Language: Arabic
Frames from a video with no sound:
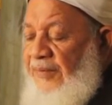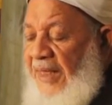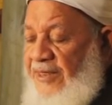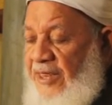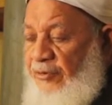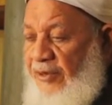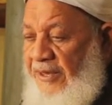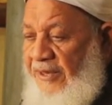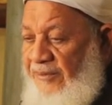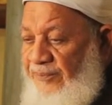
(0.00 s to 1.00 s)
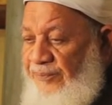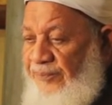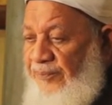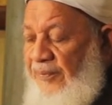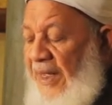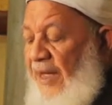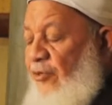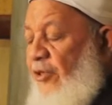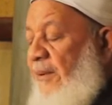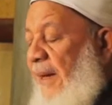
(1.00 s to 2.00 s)
خشيت إيه أن
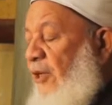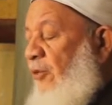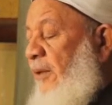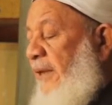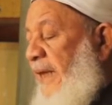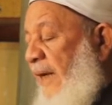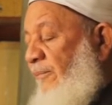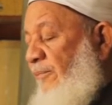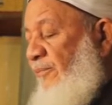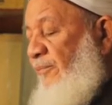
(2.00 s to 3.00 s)
يكتب عليكم القيام